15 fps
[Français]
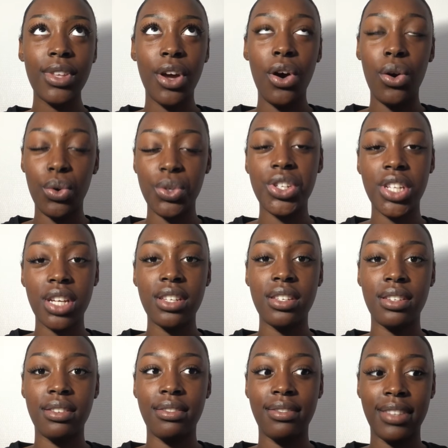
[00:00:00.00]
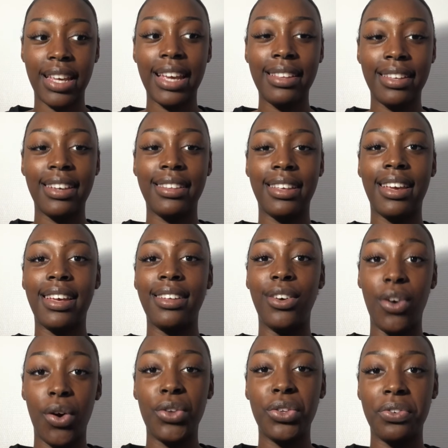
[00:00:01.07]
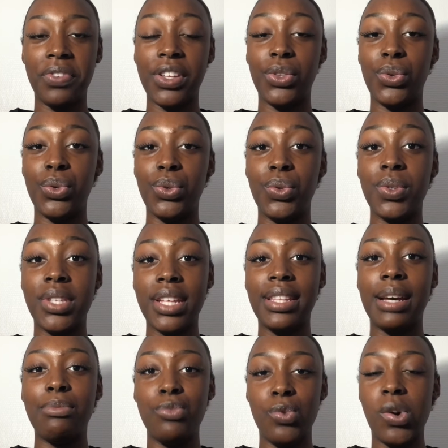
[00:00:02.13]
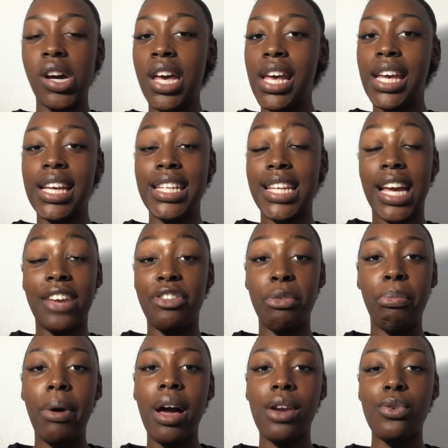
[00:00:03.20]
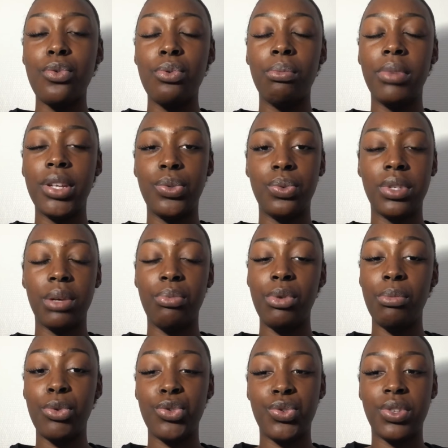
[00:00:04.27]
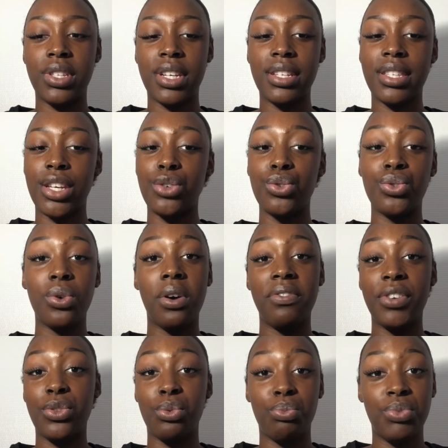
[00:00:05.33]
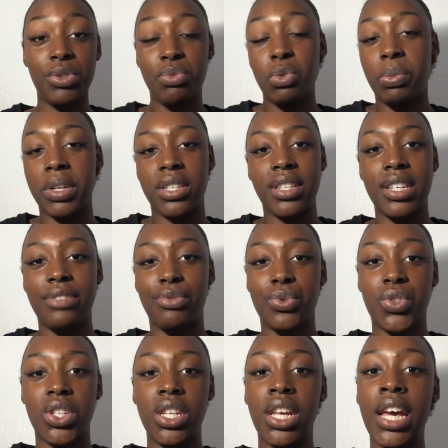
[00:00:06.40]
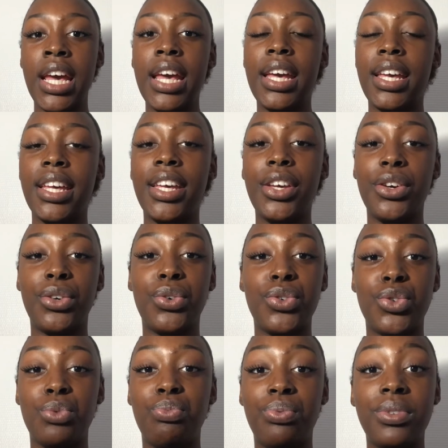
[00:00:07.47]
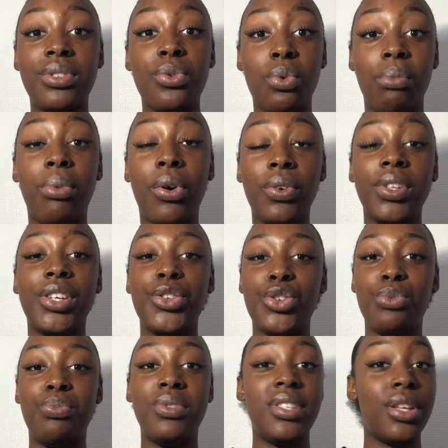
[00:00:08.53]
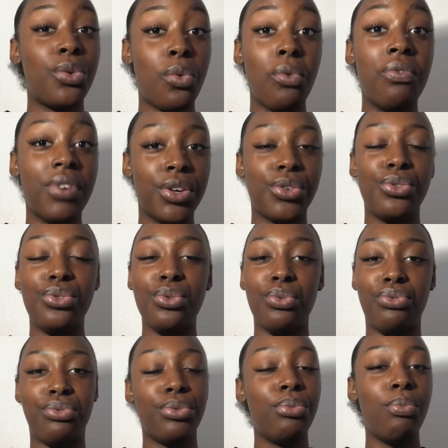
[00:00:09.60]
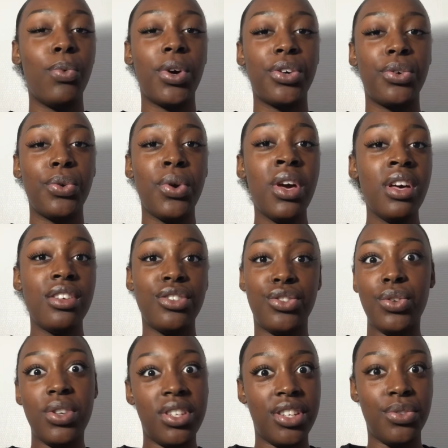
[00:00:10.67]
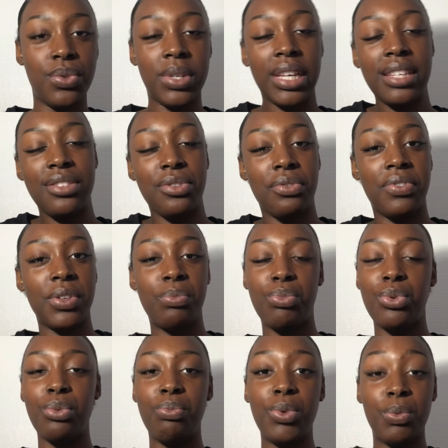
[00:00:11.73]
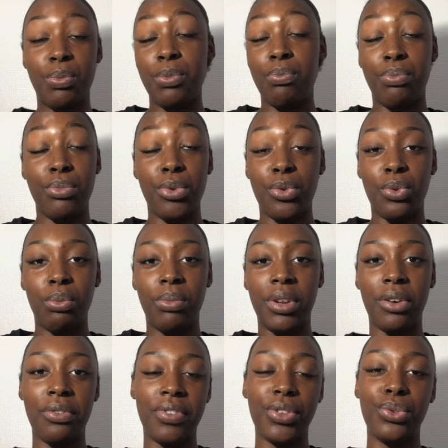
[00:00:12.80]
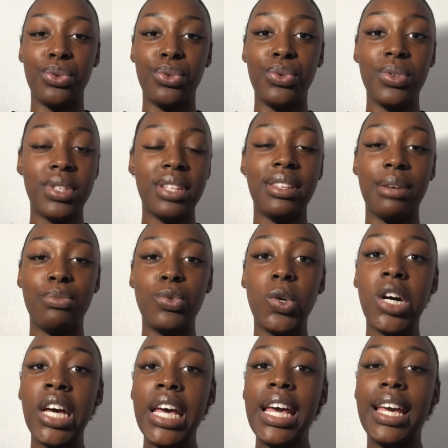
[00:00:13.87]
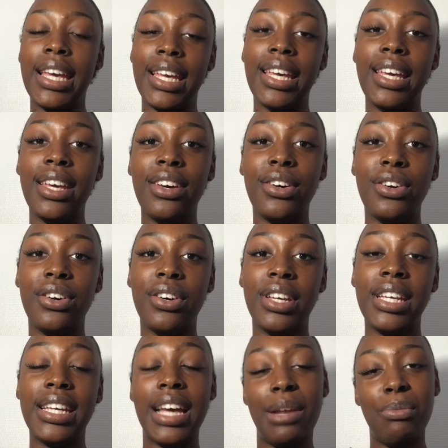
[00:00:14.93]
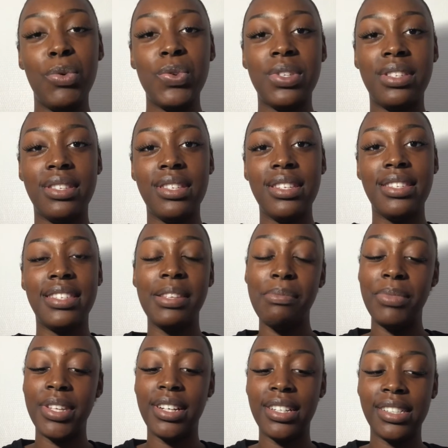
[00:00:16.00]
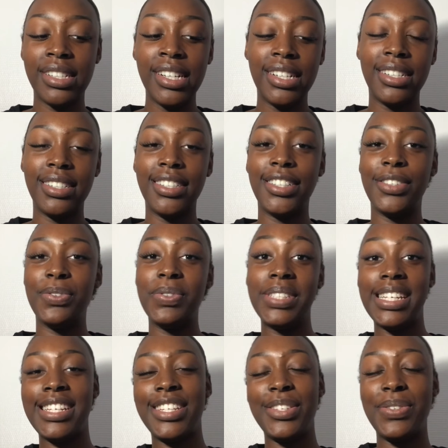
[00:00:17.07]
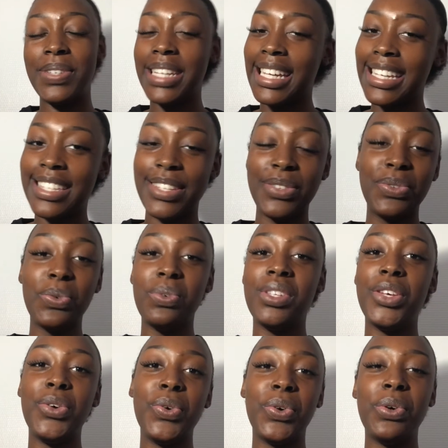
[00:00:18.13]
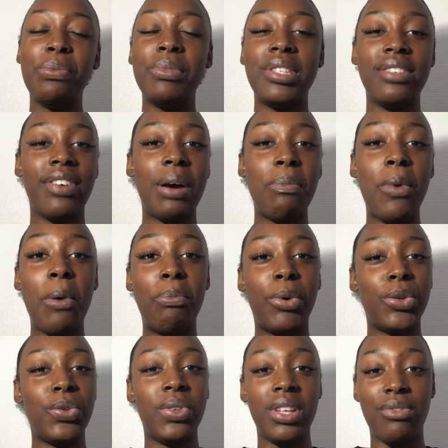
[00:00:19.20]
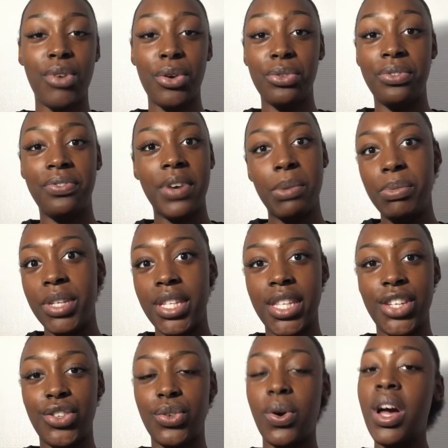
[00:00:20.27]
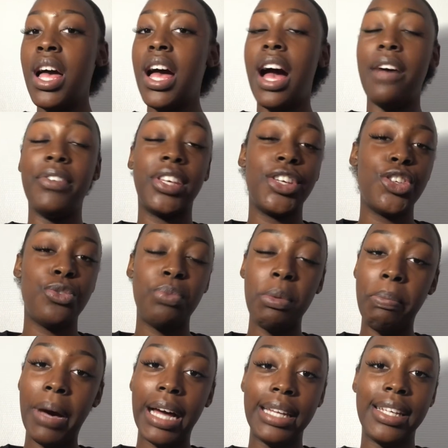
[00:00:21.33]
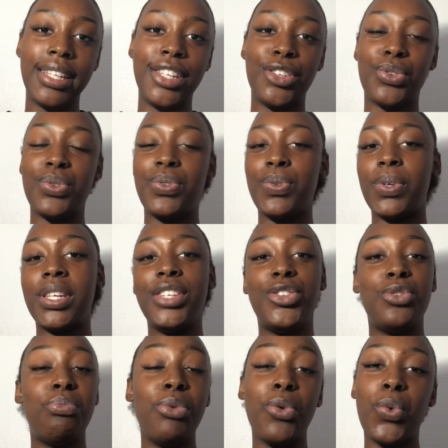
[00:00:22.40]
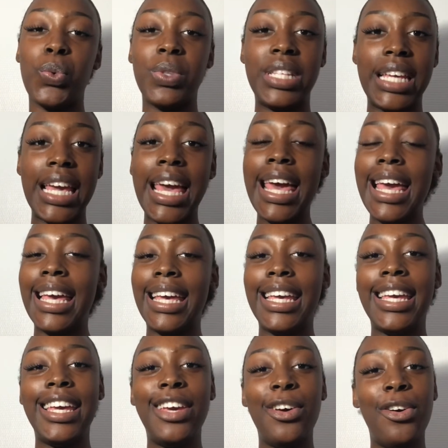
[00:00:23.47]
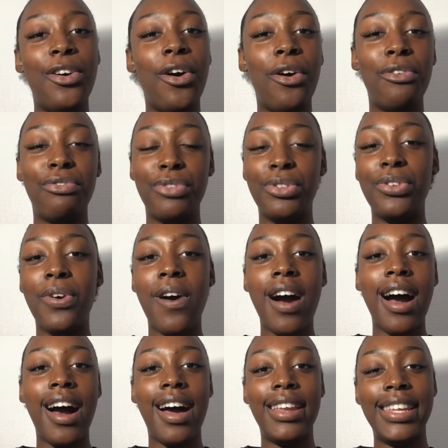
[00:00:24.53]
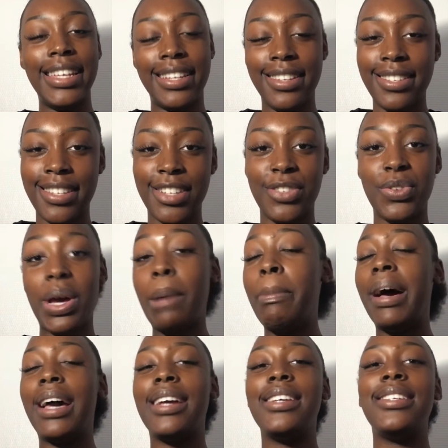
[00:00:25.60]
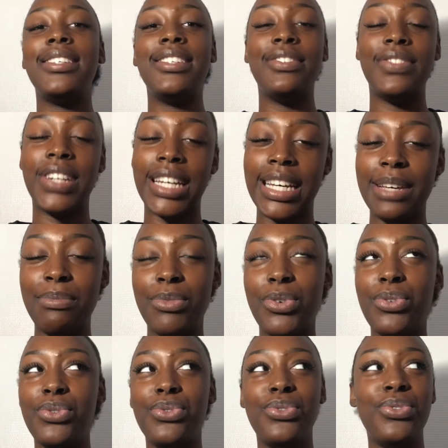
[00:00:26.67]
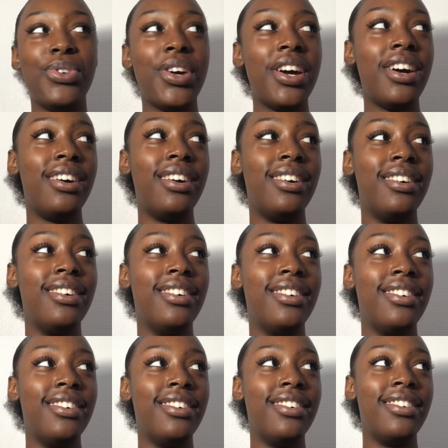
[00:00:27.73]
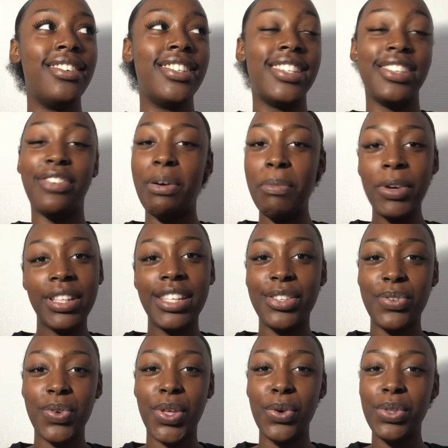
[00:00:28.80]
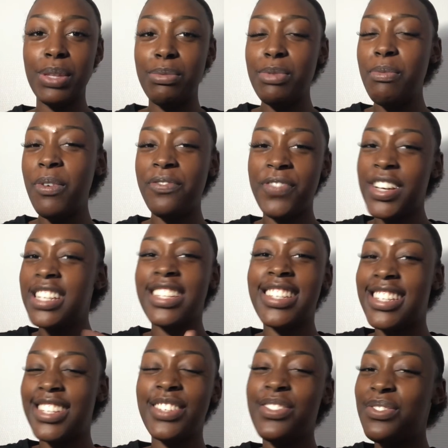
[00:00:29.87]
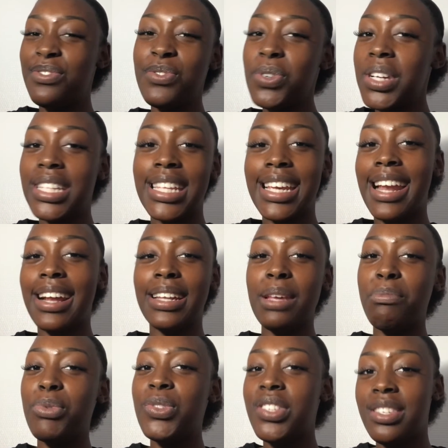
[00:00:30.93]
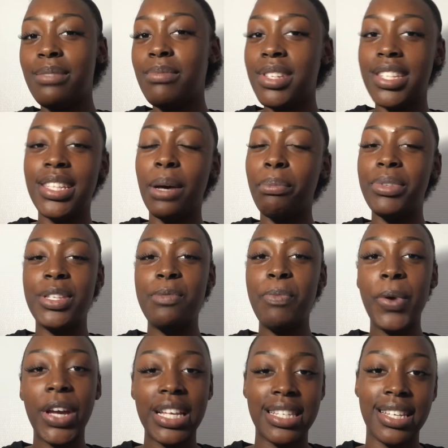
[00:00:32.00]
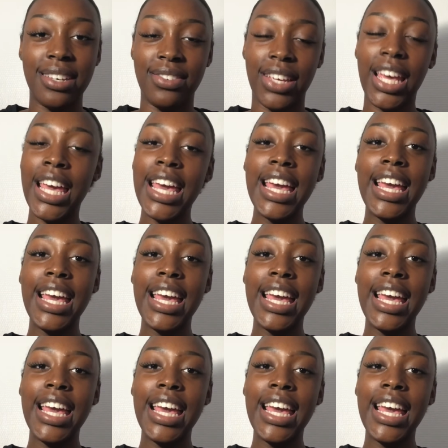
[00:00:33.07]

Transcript: en recherche très très très grande en fait de, cet amour et j'arrivais pas à le combler tout simplement jusqu'à ce qu'un jour en fait on puisse me prêcher l'évangile et euh, que je puisse comprendre et que je puisse être convaincue au fond de moi que seul Jésus-Christ en fait peut, me, combler en fait de, cet amour et euh, également aussi c'est bien euh, on a Jésus-Christ et tout on est heureux mais c'est vraiment important d'avoir une famille des gens avec qui tu peux parler des gens sur qui tu peux compter et en venant à l'église à Sœur Paris j'ai vraiment eu euh, j'ai vraiment été choquée au début. Moi, enfin, j'ai toujours été quelqu'un d'un peu timide, d'un petit peu réservé.